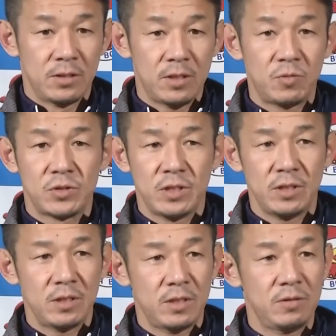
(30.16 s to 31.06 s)
いやもう
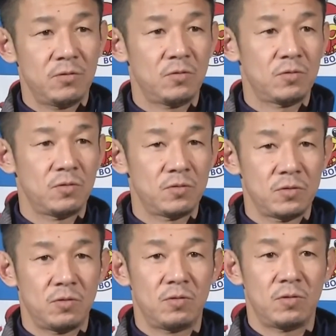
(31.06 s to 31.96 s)
全県独特
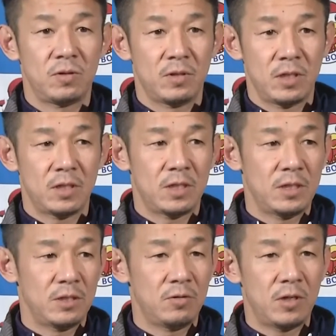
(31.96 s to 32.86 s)
の回
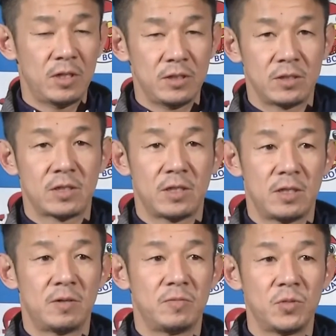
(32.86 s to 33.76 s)
転の上がりでしたか
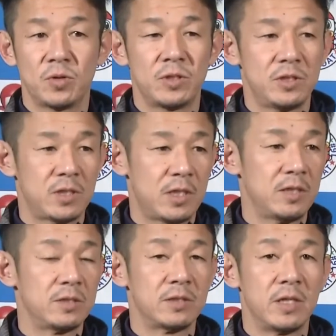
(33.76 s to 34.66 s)
ら、はい、もう気にしてな
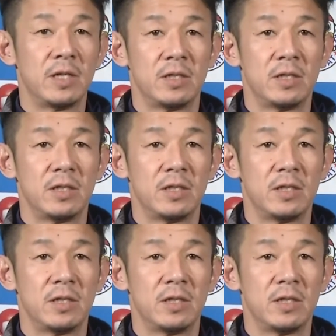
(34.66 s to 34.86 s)
いですね